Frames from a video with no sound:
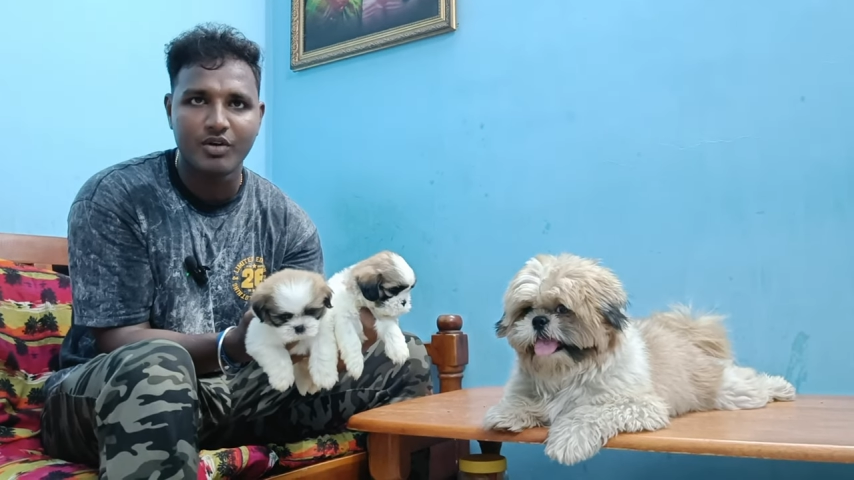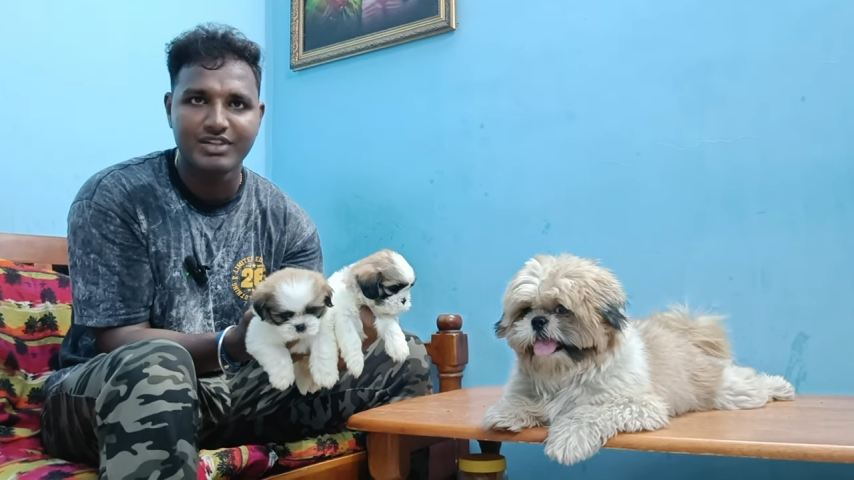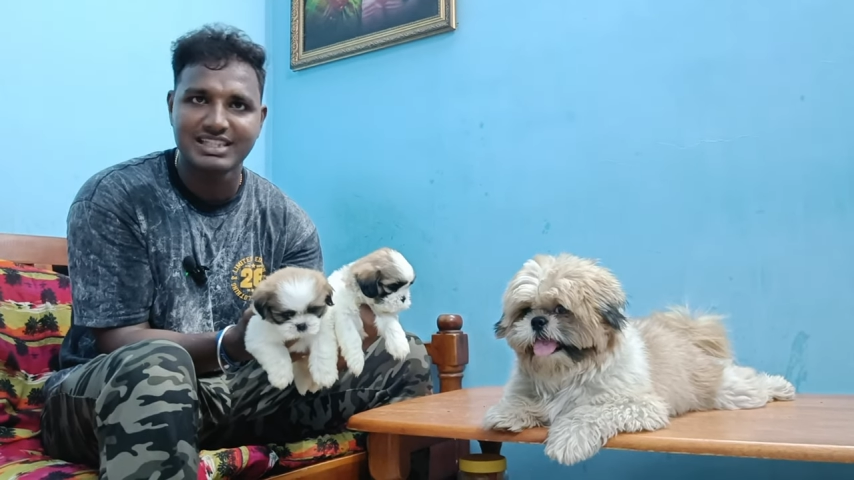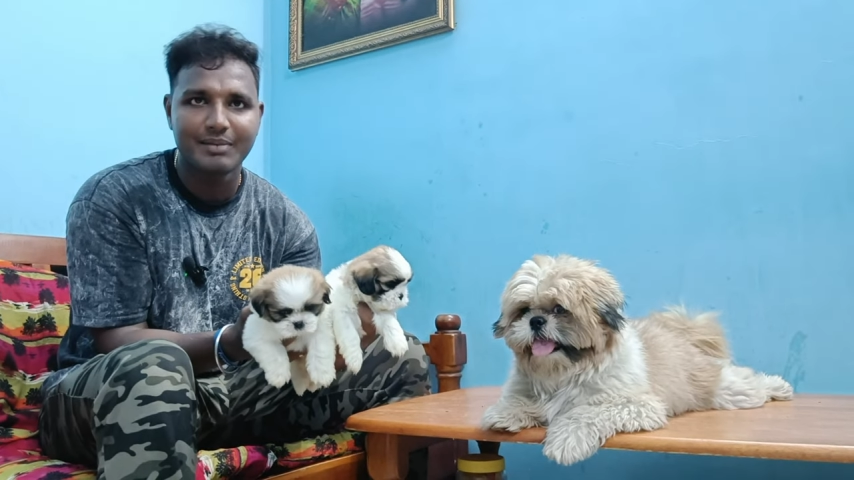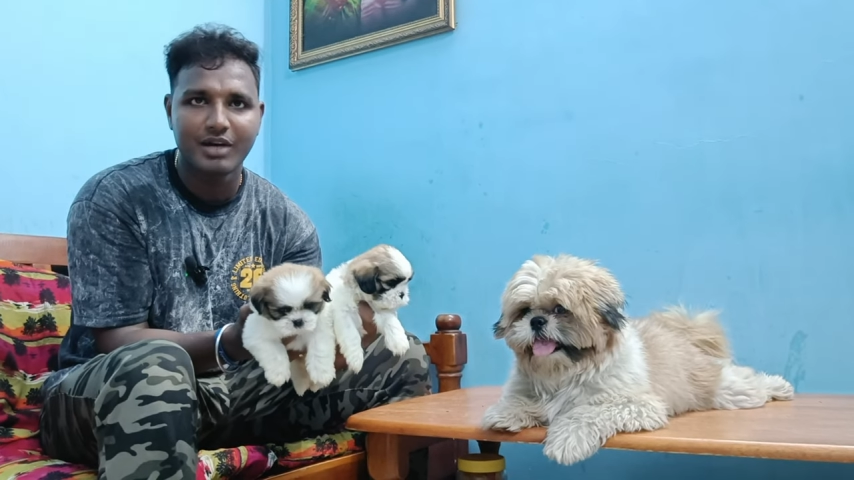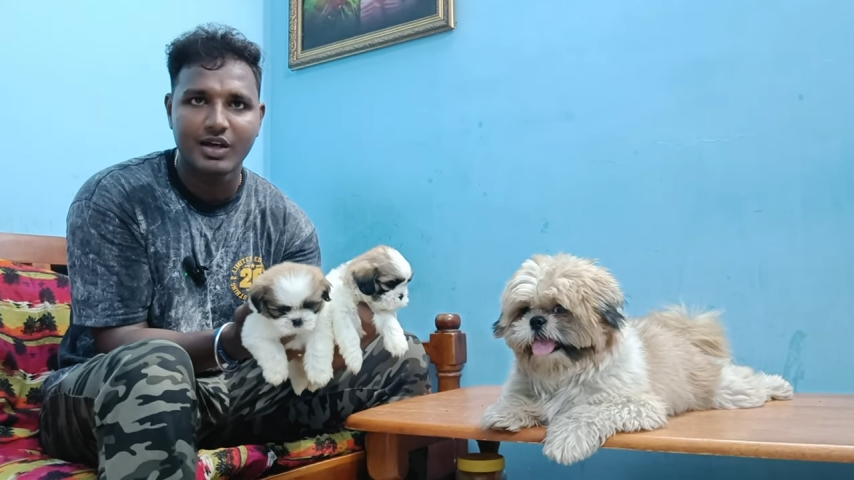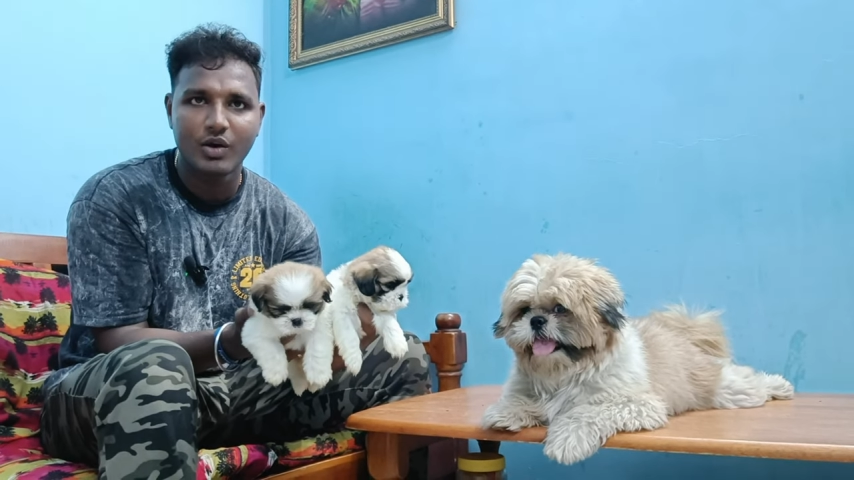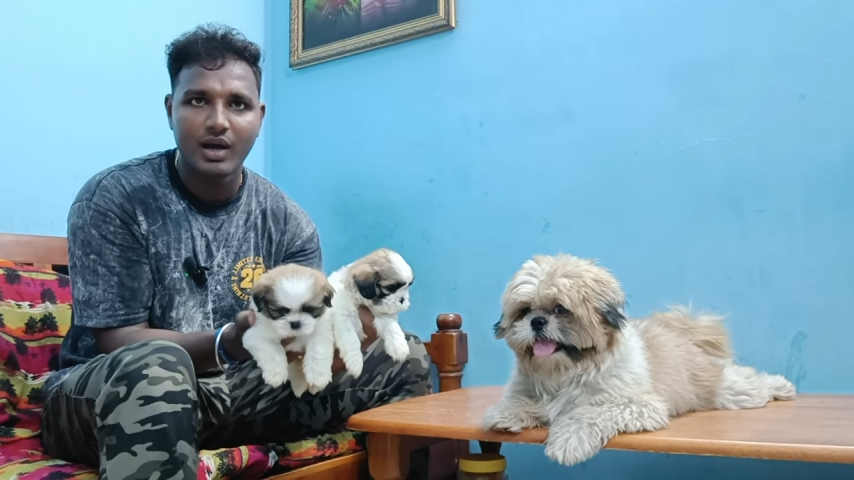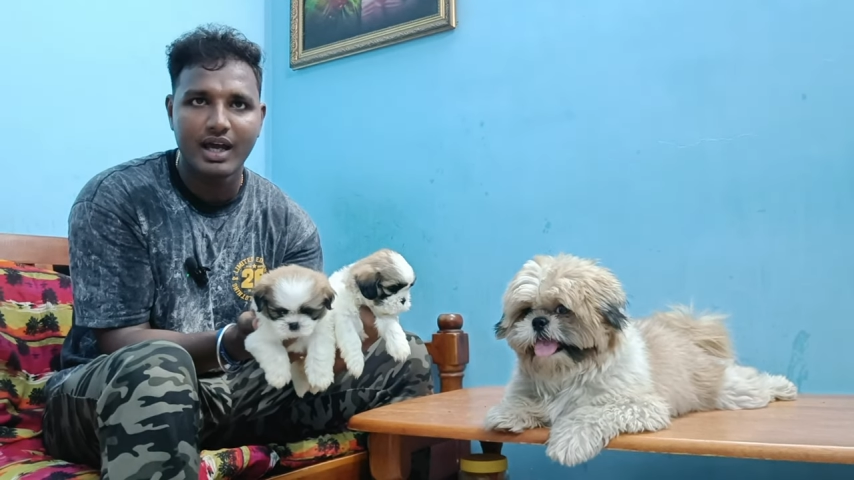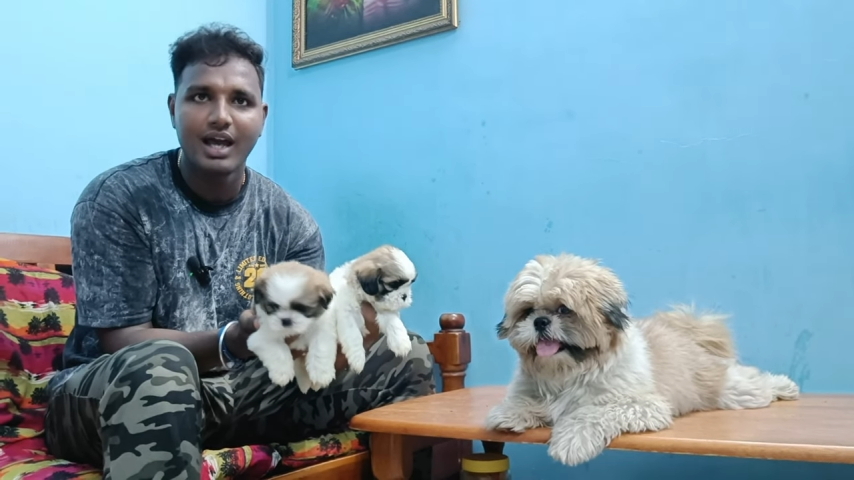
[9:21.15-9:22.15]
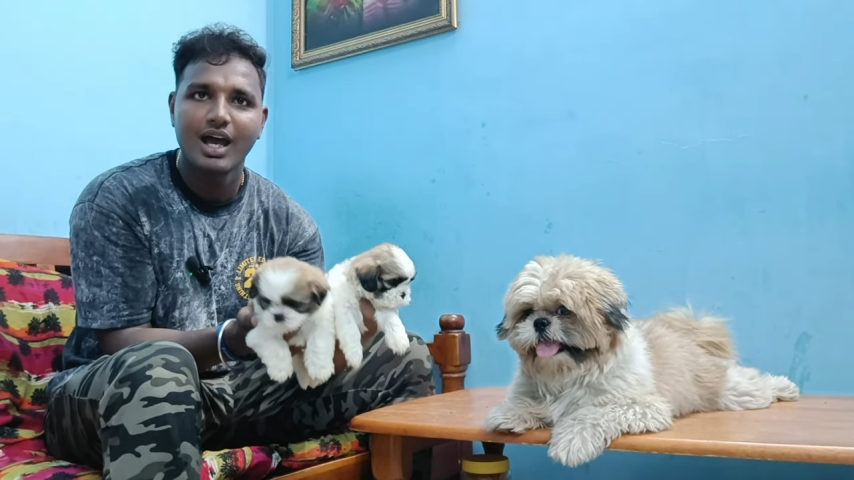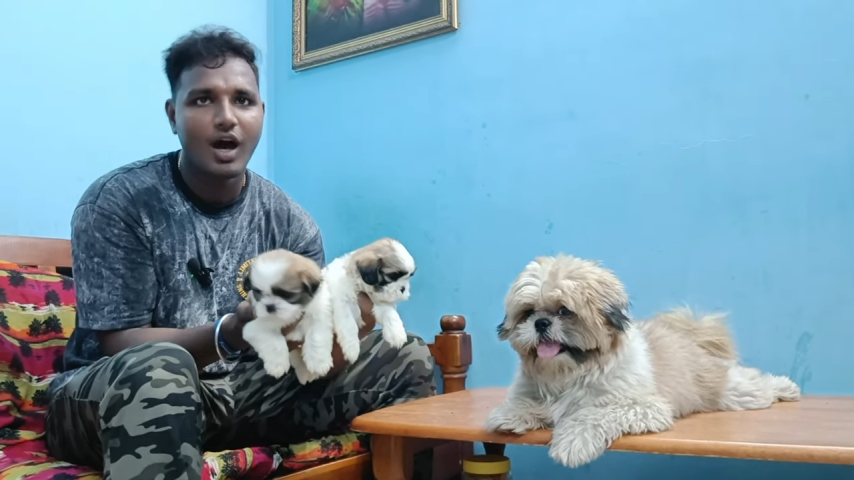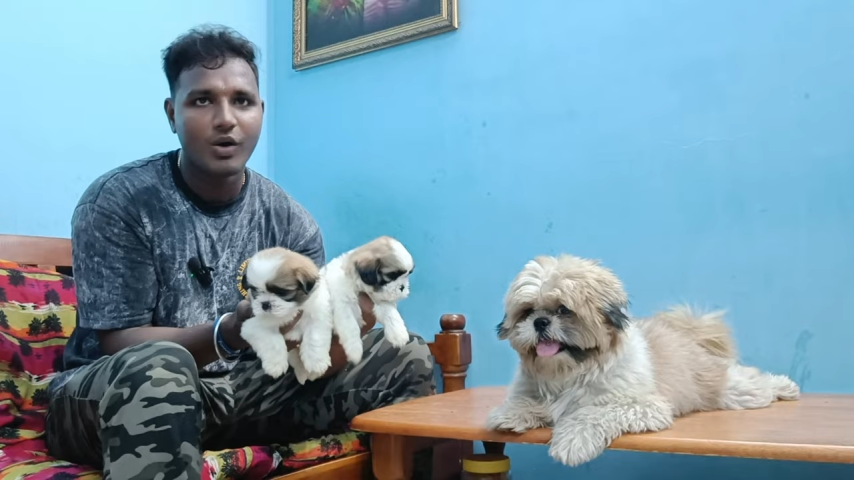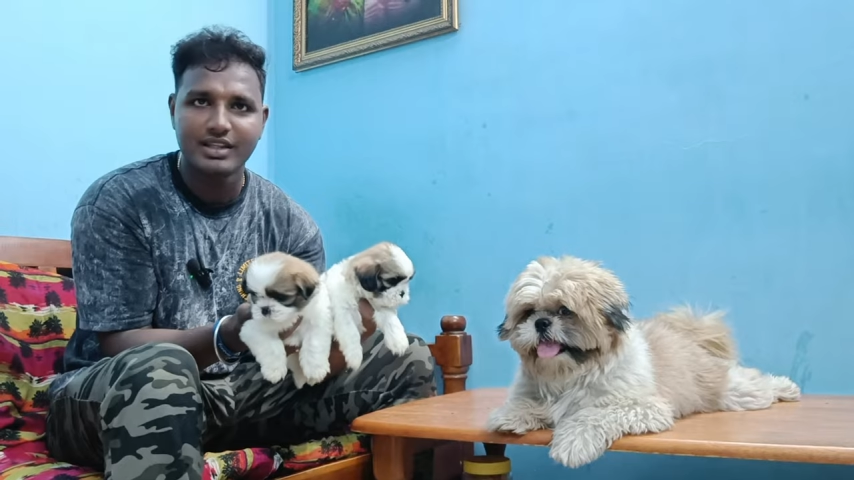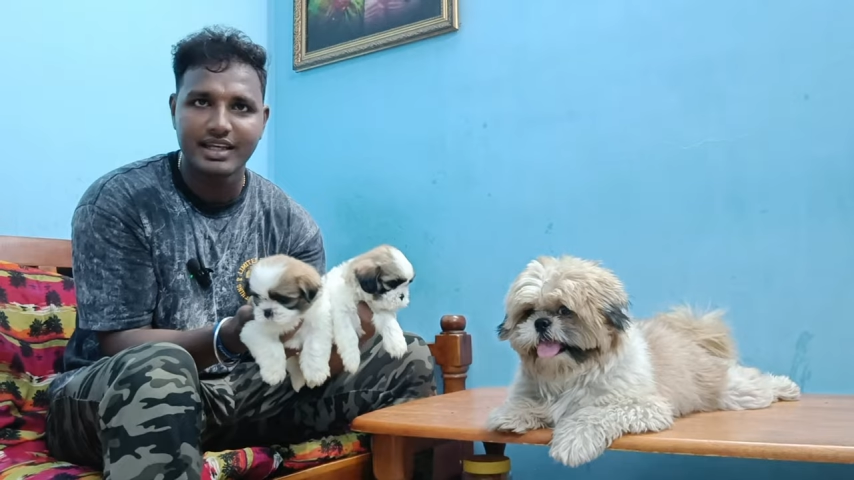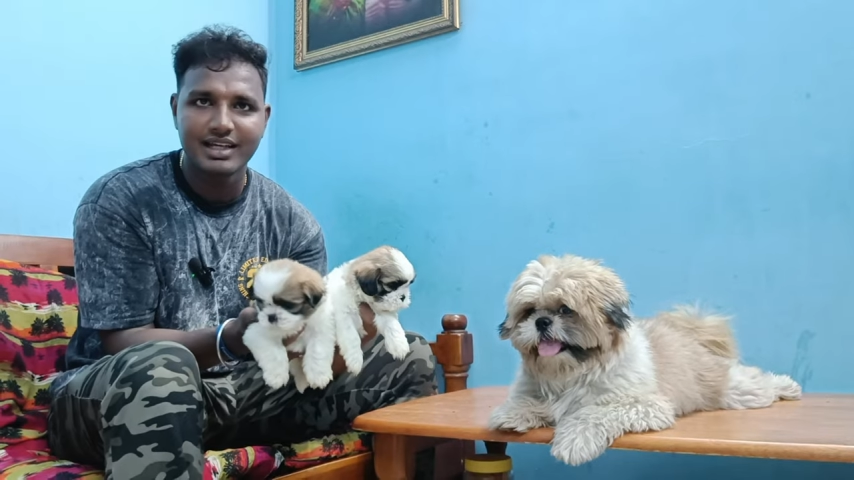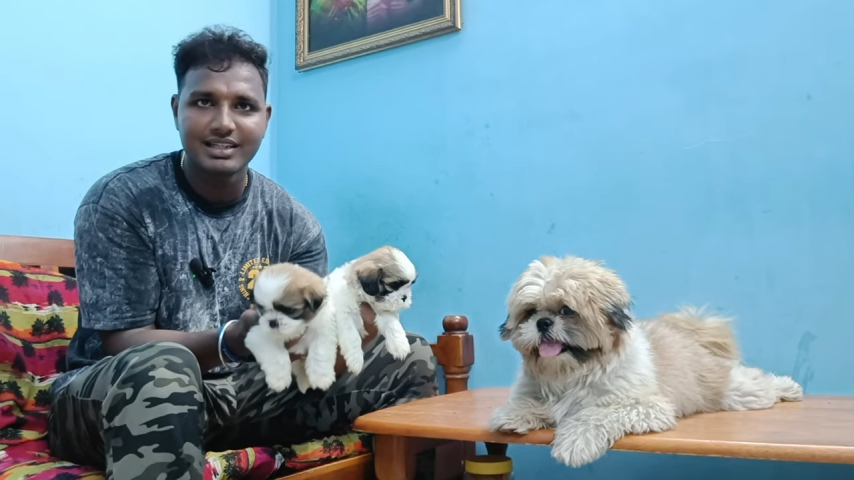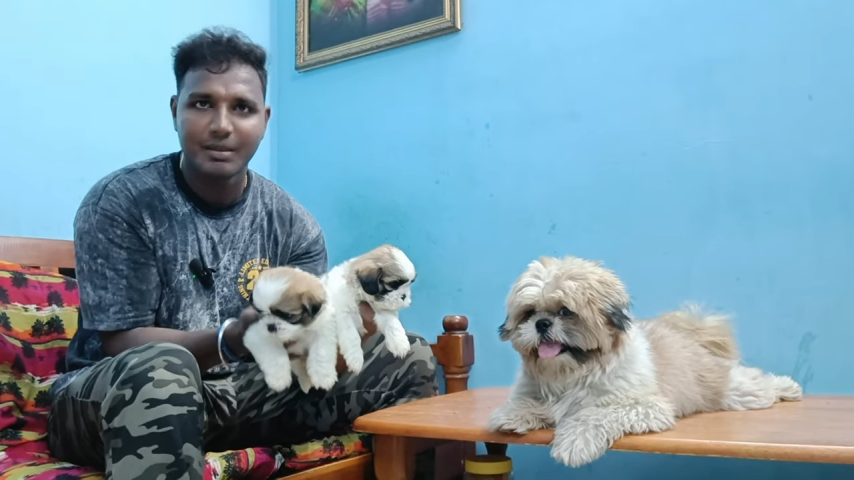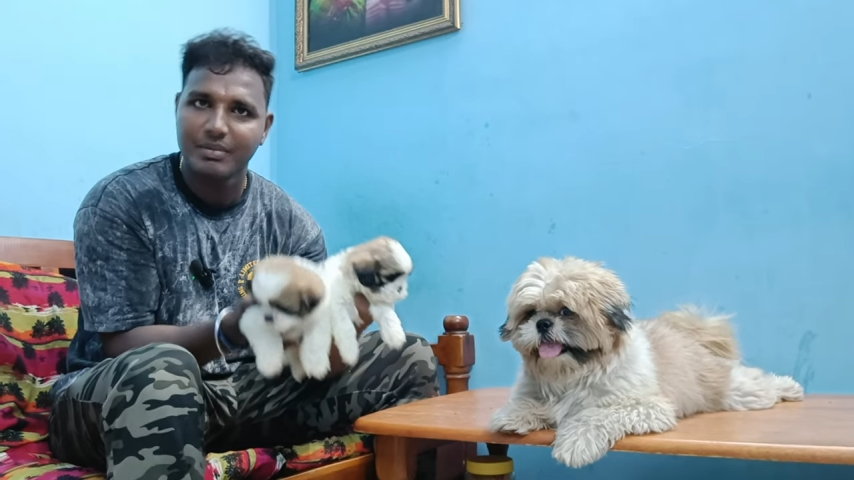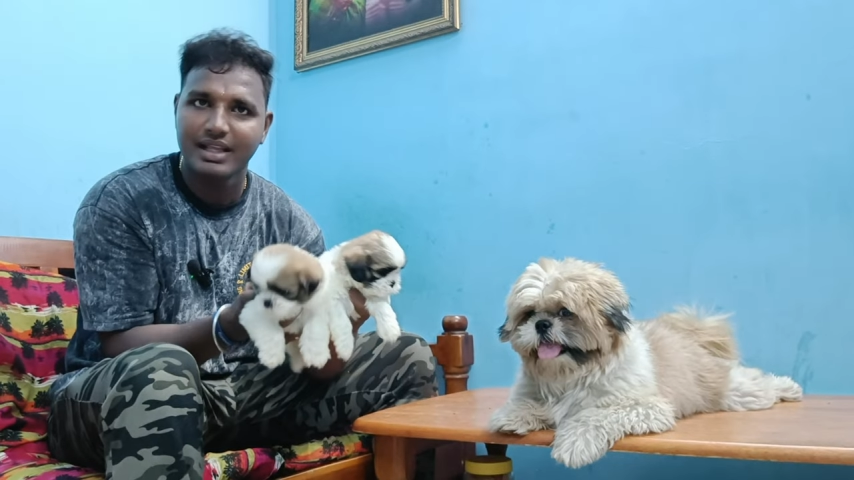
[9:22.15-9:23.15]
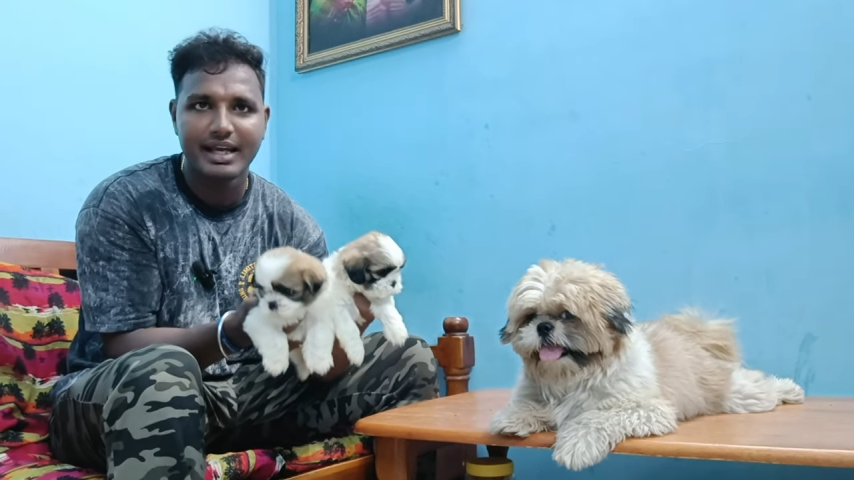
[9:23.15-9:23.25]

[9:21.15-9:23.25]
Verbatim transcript: ப்ரோ ஃபர்ஸ்ட் டைம் வளர்க்குறவங்க அவங்களுக்கு தெரியாது நம்ம